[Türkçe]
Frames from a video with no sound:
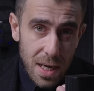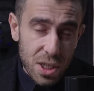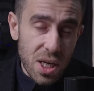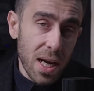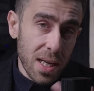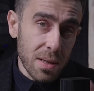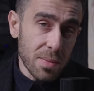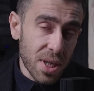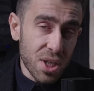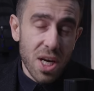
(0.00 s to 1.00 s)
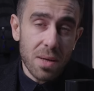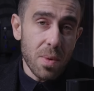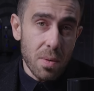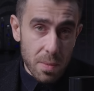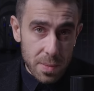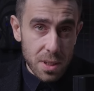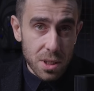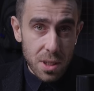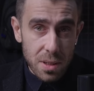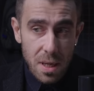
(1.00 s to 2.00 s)
ciğerlerimize çekmememiz
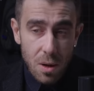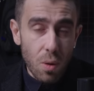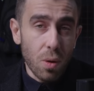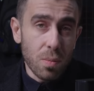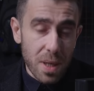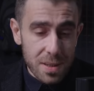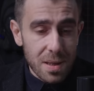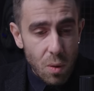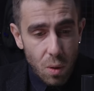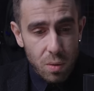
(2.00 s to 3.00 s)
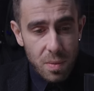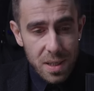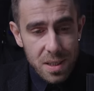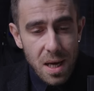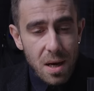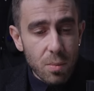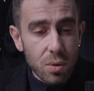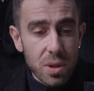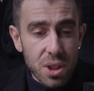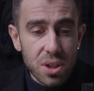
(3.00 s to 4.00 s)
için olmazsa olmaz.
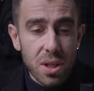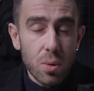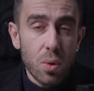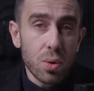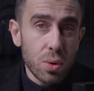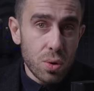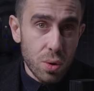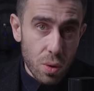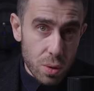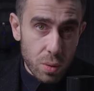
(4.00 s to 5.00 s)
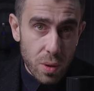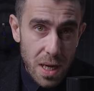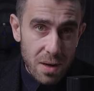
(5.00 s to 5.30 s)
Bunun dışında koruyucu gözlükler